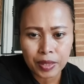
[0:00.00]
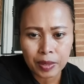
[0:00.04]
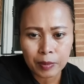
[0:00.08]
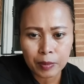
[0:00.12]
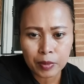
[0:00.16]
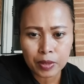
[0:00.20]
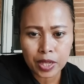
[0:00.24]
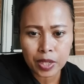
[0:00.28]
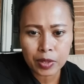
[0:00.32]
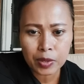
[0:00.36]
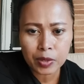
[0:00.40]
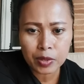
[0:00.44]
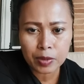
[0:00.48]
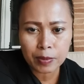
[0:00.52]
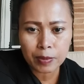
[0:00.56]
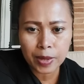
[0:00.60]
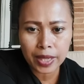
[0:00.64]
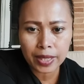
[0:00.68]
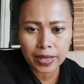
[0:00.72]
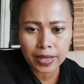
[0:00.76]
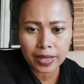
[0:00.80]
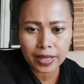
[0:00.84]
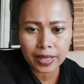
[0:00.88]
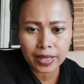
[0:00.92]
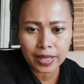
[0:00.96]
Bunda
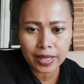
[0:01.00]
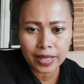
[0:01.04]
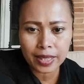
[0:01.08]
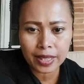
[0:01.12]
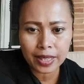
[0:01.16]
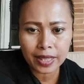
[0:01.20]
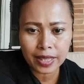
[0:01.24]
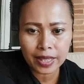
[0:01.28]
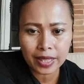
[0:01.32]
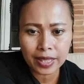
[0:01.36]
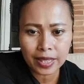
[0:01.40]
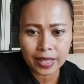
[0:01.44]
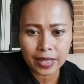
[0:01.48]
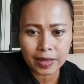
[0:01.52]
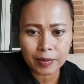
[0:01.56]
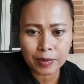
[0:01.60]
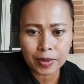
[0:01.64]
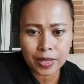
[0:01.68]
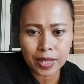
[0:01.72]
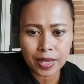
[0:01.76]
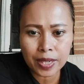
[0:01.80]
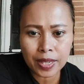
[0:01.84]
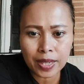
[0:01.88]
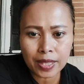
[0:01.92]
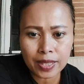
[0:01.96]
Nurbaiti,
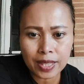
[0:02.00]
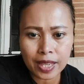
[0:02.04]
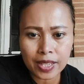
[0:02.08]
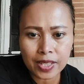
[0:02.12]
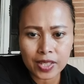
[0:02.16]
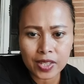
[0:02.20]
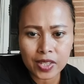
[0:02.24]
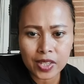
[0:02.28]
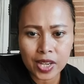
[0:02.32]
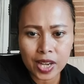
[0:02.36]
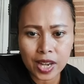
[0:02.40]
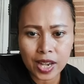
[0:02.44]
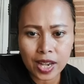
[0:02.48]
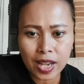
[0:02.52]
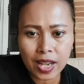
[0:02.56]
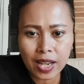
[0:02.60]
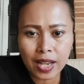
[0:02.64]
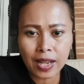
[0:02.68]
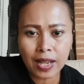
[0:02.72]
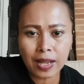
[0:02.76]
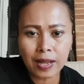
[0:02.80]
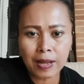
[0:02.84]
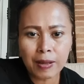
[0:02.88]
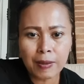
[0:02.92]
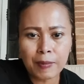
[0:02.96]
Bunda
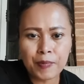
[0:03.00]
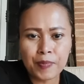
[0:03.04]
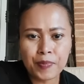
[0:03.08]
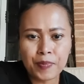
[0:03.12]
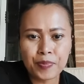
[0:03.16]
Natasha.